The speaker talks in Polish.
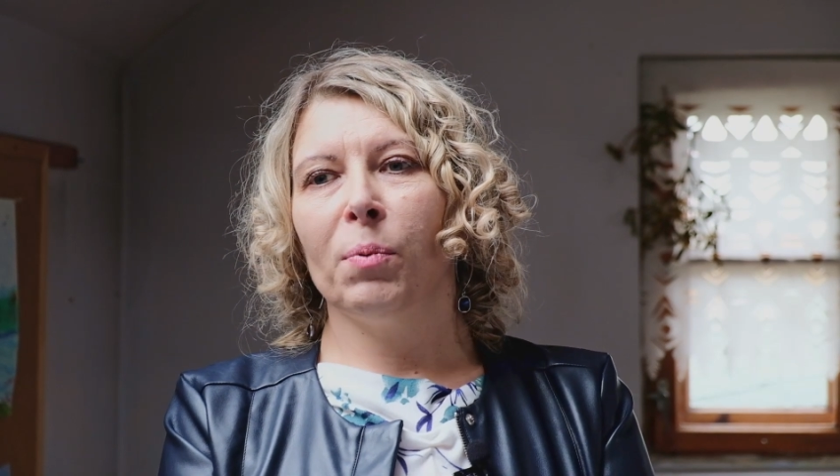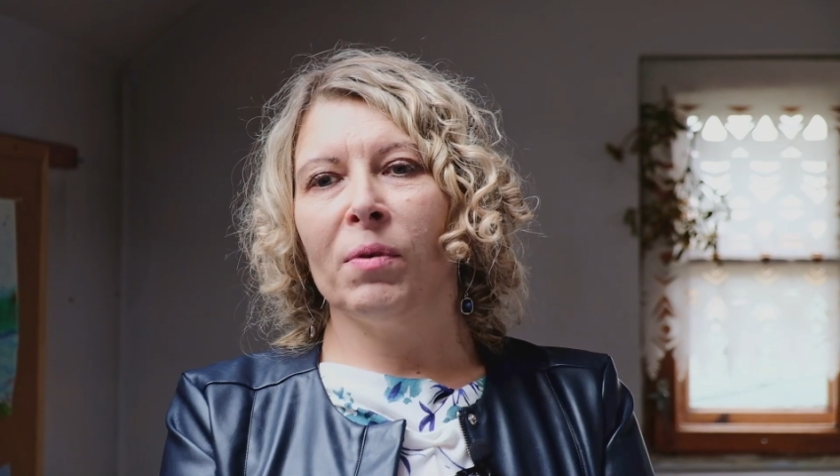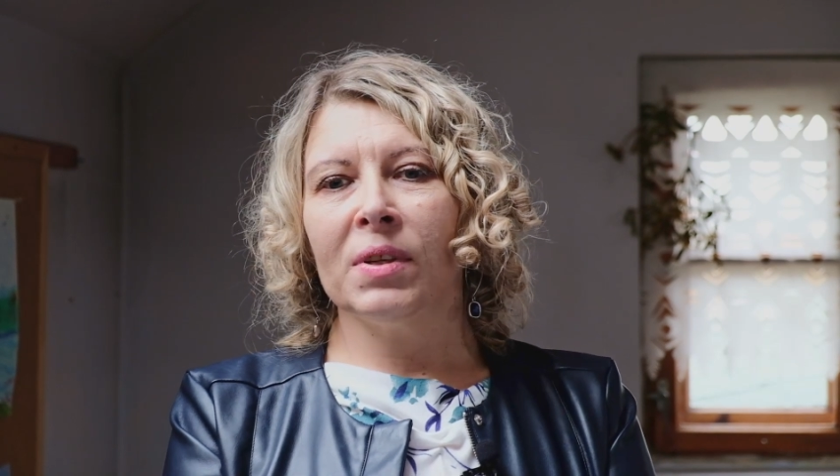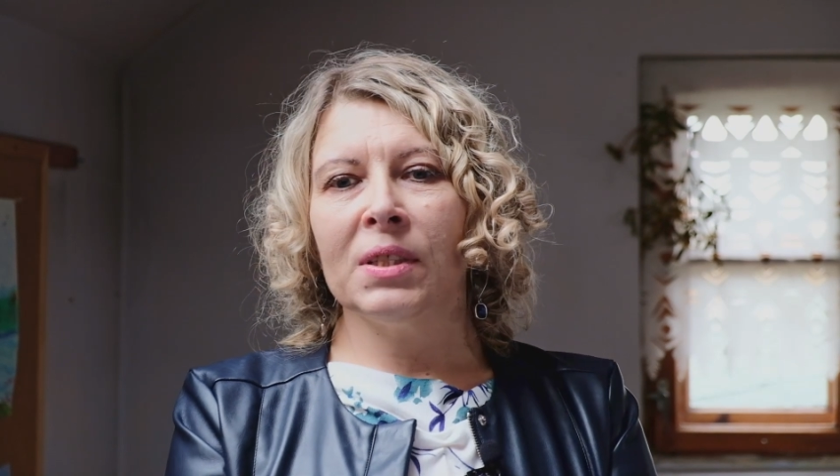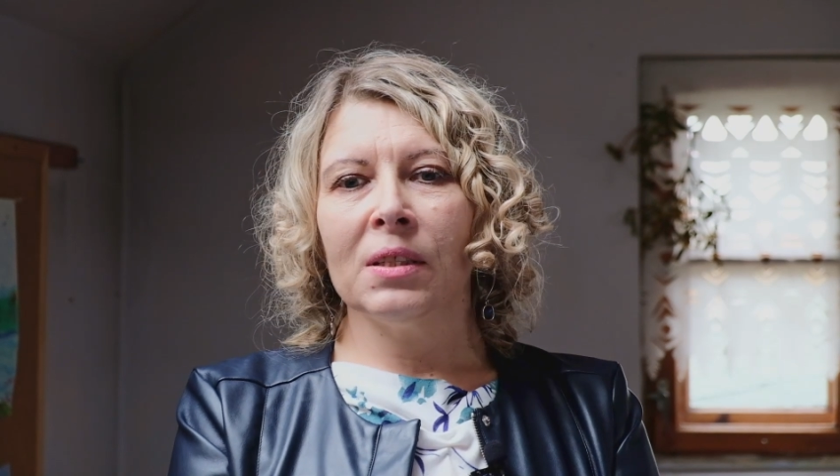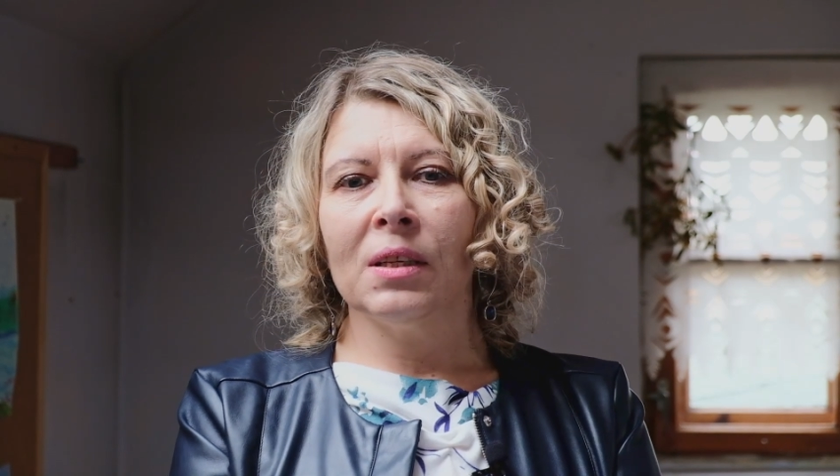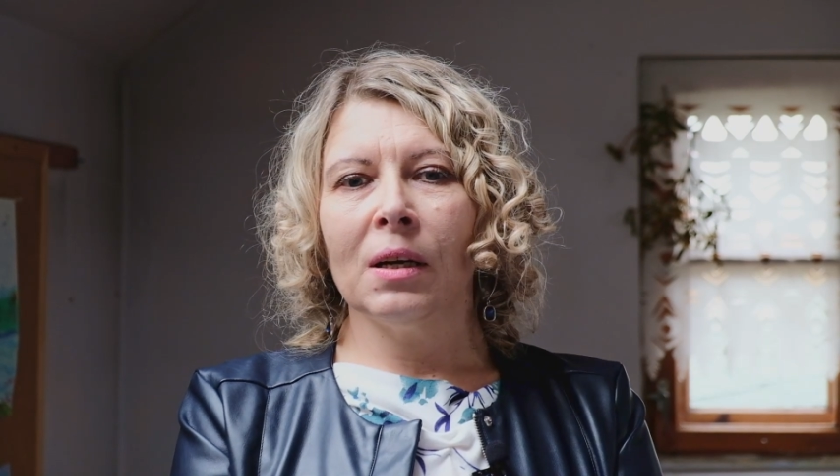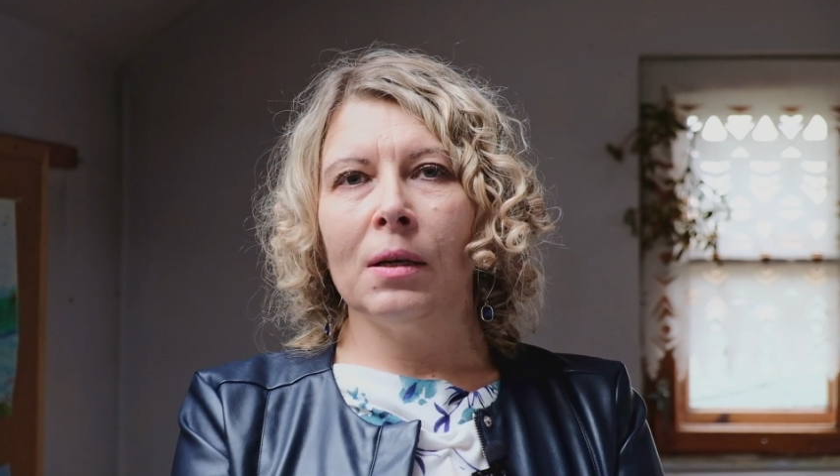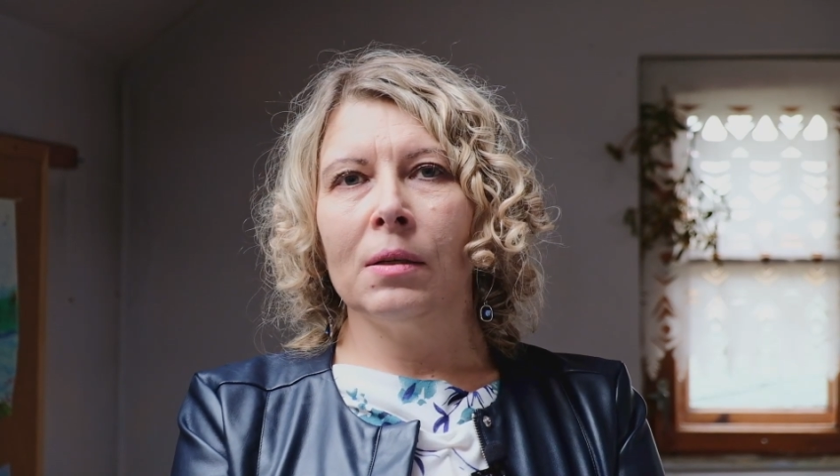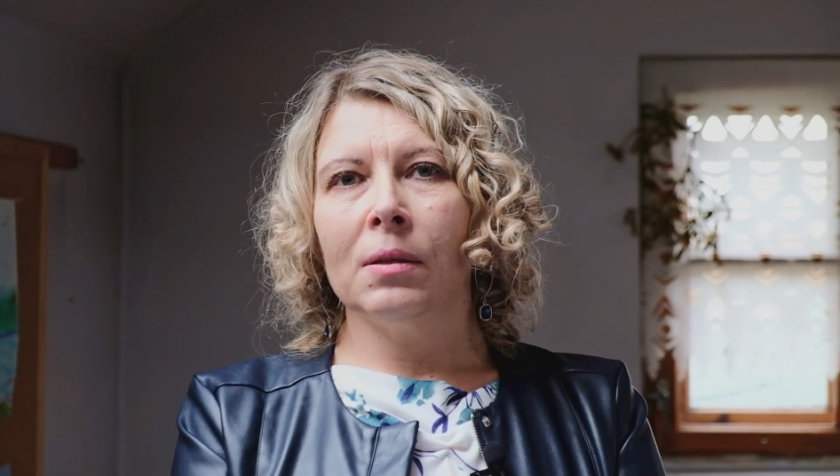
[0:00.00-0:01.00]

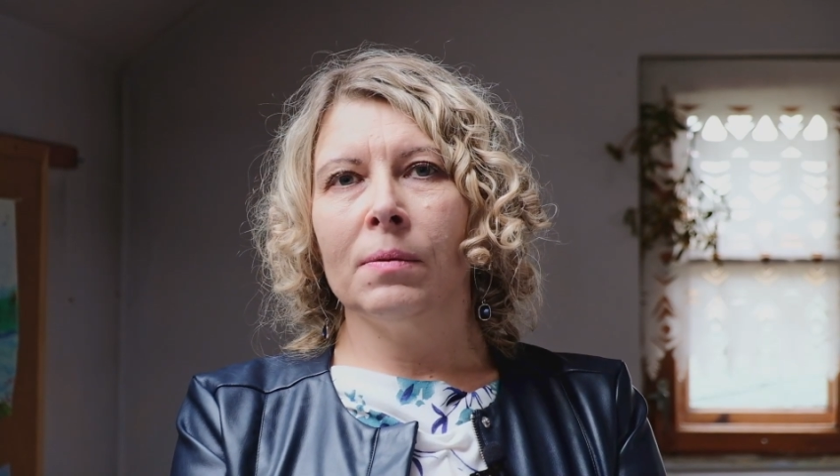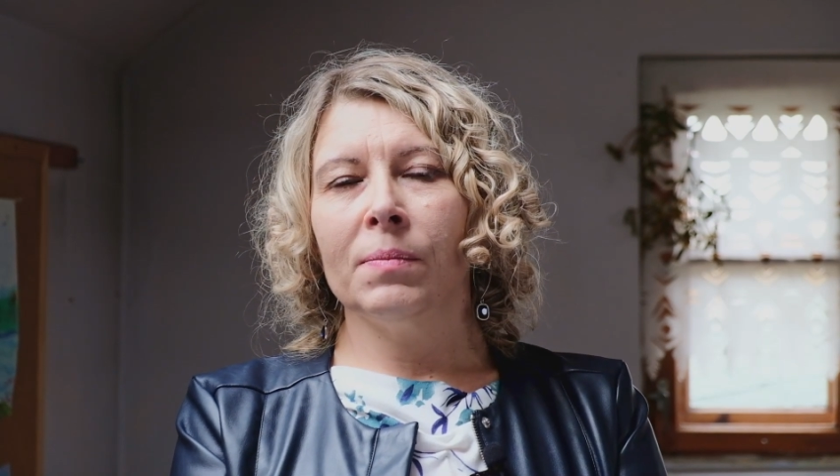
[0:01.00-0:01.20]
wprowadzania y,